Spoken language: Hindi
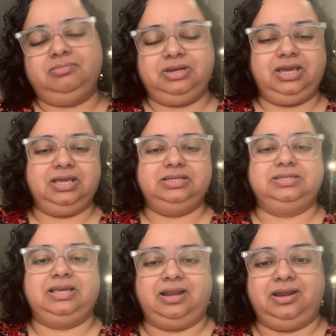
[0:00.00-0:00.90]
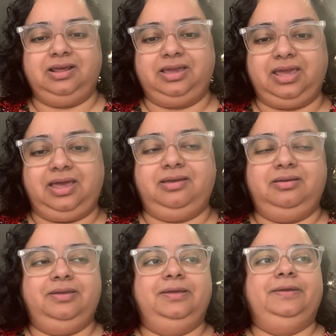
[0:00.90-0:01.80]
ठीक है जैसा रहना है क्या है
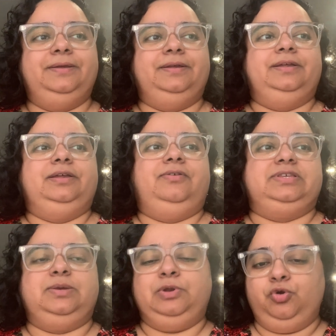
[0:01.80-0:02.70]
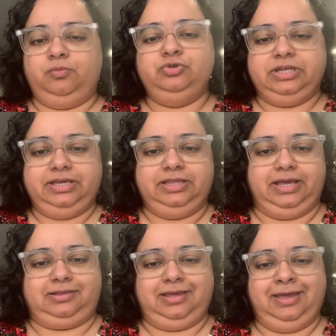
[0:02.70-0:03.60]
वैसे भी लोग मुझे ही
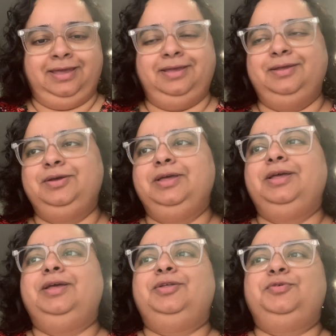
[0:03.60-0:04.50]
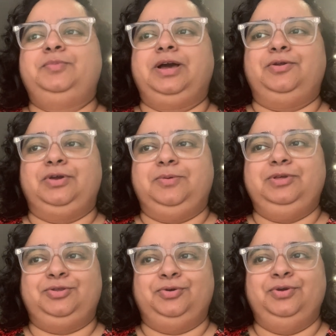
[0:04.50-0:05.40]
देखते हैं तुम करोगे
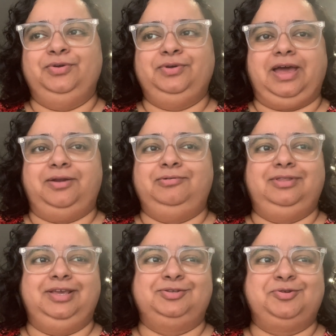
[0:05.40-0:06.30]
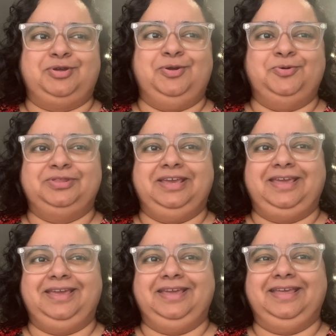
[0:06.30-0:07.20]
भी तो आई डोंट थिंक सो कि लोग
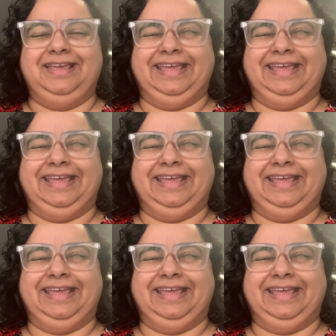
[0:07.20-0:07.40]
देखेंगे